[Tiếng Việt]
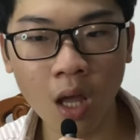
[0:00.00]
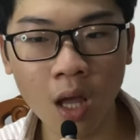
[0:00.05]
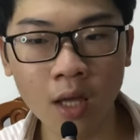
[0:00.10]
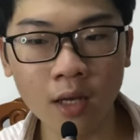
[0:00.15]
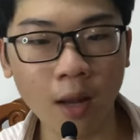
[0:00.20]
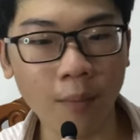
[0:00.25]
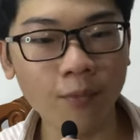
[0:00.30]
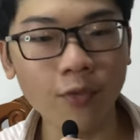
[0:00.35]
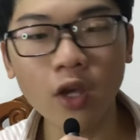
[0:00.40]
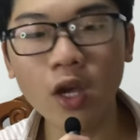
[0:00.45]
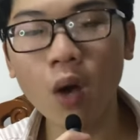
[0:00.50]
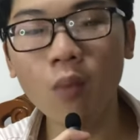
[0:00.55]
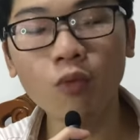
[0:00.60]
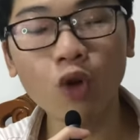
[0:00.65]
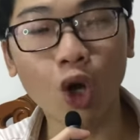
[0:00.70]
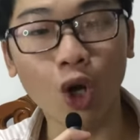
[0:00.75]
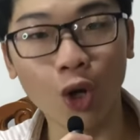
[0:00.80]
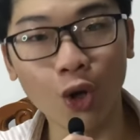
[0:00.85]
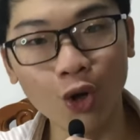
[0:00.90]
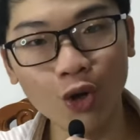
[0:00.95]
Thậm chí ông
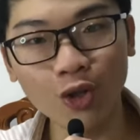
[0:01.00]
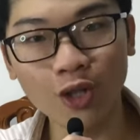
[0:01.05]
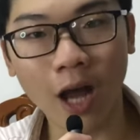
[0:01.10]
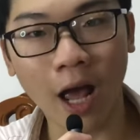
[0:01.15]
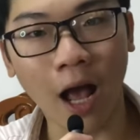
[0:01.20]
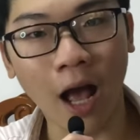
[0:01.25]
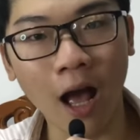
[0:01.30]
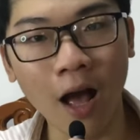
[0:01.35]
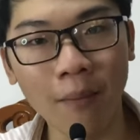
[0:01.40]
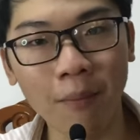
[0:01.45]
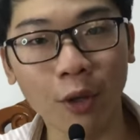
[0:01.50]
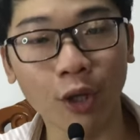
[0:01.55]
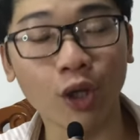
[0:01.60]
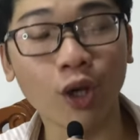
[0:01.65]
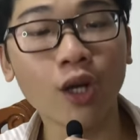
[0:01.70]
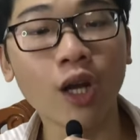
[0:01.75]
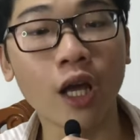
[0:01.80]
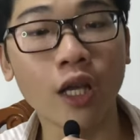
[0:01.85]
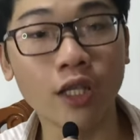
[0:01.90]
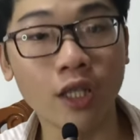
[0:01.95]
còn ước rằng á, mình có
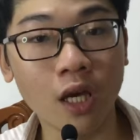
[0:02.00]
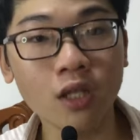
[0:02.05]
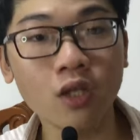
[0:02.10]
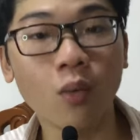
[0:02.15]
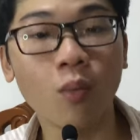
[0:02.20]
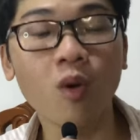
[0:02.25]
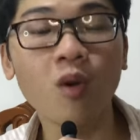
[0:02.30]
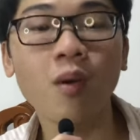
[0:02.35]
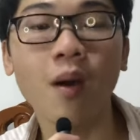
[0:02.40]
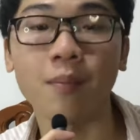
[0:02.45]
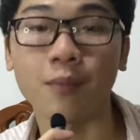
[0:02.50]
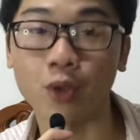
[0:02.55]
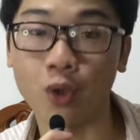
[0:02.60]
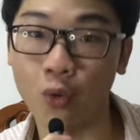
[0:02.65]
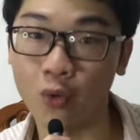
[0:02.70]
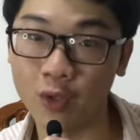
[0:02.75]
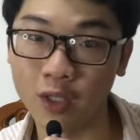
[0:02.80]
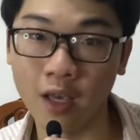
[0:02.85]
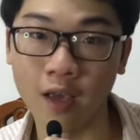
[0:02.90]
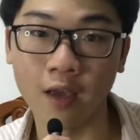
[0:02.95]
thể chết trong lúc làm
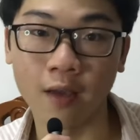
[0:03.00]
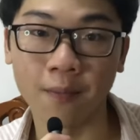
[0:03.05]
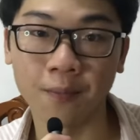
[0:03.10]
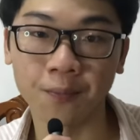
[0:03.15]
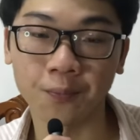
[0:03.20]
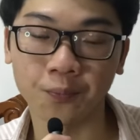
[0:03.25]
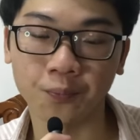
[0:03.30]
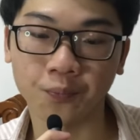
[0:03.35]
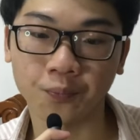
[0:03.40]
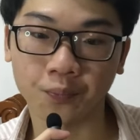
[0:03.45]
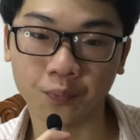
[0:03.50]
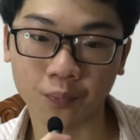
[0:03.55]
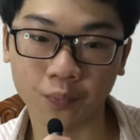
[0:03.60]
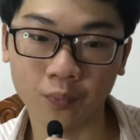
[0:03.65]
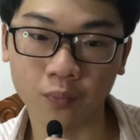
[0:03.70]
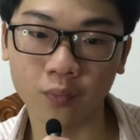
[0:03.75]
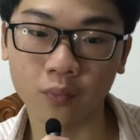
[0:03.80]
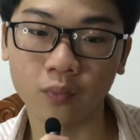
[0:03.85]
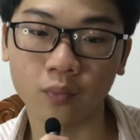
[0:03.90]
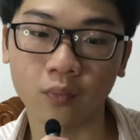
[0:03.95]
sushi.
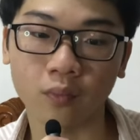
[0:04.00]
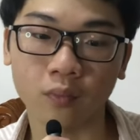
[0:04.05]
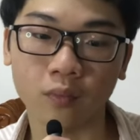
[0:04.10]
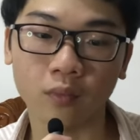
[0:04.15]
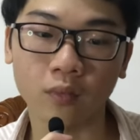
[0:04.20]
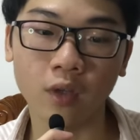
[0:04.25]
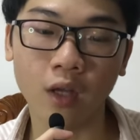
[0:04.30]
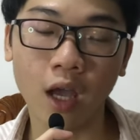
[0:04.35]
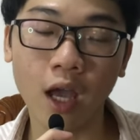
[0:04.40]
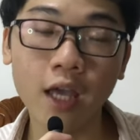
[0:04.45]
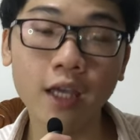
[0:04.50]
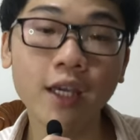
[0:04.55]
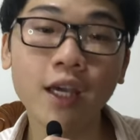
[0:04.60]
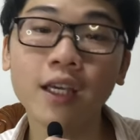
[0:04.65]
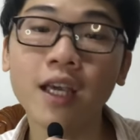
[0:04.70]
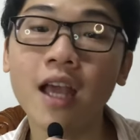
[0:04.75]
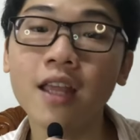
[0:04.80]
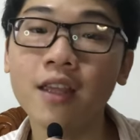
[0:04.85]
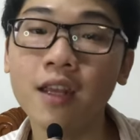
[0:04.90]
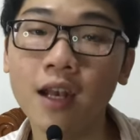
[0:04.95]

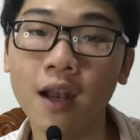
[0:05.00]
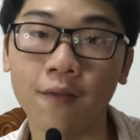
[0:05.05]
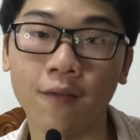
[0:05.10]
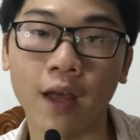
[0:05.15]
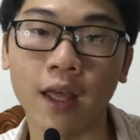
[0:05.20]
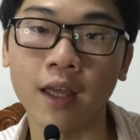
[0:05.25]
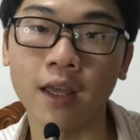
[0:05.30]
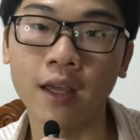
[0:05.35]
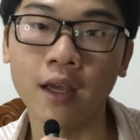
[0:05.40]
Ikigai chính là vậy.